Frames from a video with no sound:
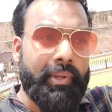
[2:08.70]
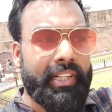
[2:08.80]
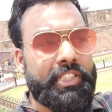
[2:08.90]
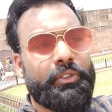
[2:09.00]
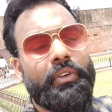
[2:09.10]

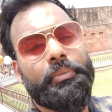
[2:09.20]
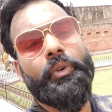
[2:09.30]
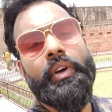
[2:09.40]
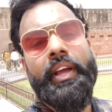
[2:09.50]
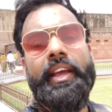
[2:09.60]
बताना चाहूँगा आपको
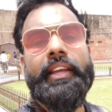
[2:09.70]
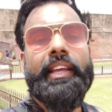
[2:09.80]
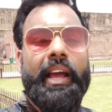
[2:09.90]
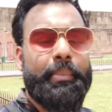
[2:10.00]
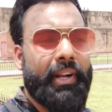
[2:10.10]

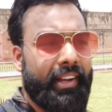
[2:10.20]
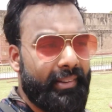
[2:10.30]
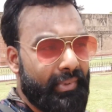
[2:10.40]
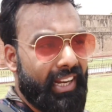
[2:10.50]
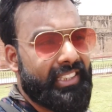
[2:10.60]
कि यहाँ पे कई
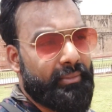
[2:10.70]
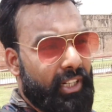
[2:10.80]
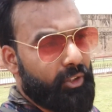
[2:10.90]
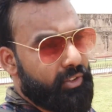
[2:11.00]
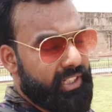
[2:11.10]
राजा
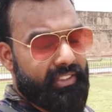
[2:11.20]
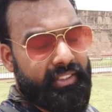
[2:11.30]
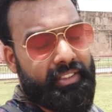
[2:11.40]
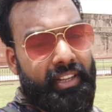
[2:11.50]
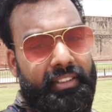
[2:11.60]
महाराजों ने
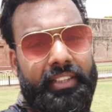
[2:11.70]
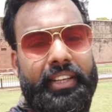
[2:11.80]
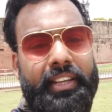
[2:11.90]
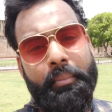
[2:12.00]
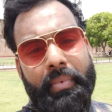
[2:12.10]
शासन
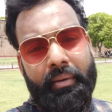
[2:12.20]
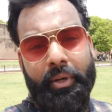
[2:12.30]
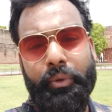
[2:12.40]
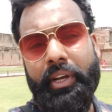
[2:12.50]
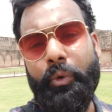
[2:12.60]
है बाबर
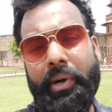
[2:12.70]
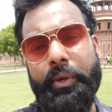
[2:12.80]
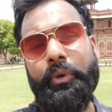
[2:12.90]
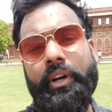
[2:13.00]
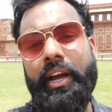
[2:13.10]
हो गए
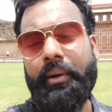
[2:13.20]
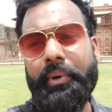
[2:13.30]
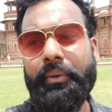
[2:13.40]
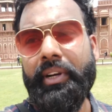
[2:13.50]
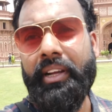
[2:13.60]
हुमायूं हो गए
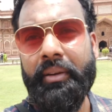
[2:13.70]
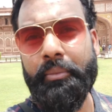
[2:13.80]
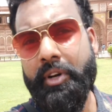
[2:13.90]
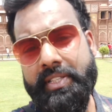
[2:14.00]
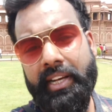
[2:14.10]
अकबर हो गए
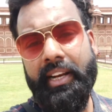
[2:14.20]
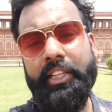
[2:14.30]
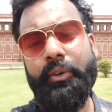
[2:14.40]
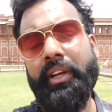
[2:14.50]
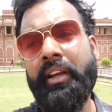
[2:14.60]
बहुत सारे
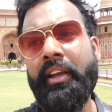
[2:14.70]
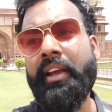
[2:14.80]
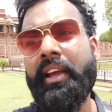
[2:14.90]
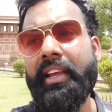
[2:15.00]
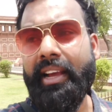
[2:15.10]
राजाओं ने
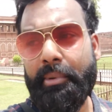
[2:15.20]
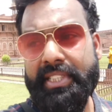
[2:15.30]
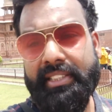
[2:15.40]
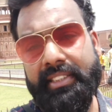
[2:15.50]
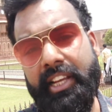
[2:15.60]
यहाँ पे
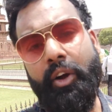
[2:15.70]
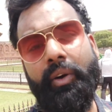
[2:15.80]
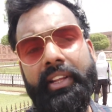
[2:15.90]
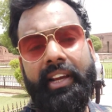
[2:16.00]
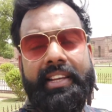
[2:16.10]
शासन किया
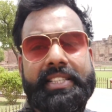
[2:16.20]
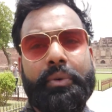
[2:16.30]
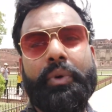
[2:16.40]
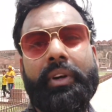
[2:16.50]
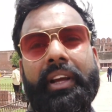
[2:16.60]
और यहीं से
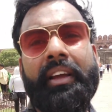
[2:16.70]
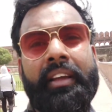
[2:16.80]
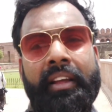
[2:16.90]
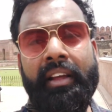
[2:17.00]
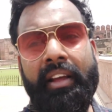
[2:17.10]
उन्होंने
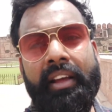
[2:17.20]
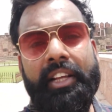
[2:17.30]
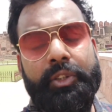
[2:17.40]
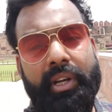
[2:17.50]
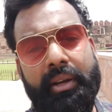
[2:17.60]

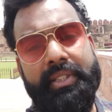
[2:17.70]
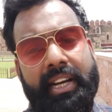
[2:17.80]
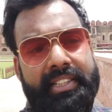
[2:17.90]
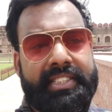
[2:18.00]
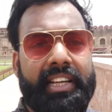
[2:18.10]
जो है
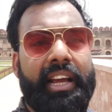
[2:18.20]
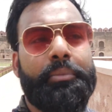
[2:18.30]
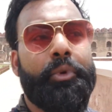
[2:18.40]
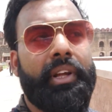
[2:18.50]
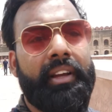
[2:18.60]
शासन चलाया
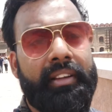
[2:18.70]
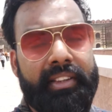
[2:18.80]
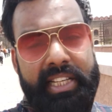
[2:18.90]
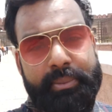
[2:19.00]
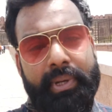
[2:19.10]
पूरे देश